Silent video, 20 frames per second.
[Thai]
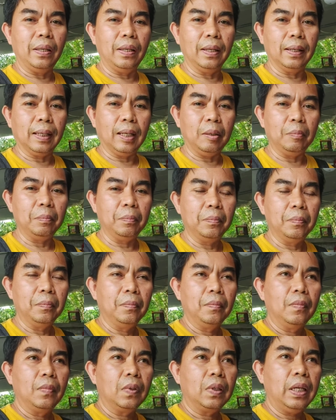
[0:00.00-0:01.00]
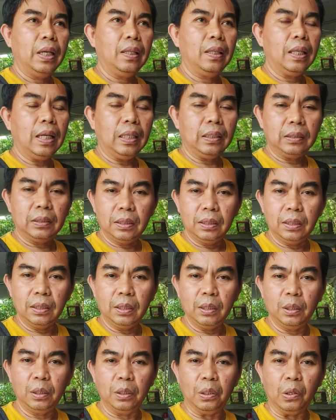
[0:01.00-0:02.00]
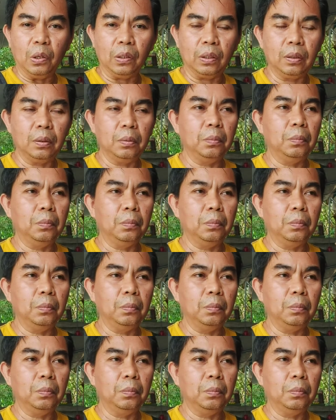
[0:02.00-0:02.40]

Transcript: นะครับ เช่นท่านซื้อรถ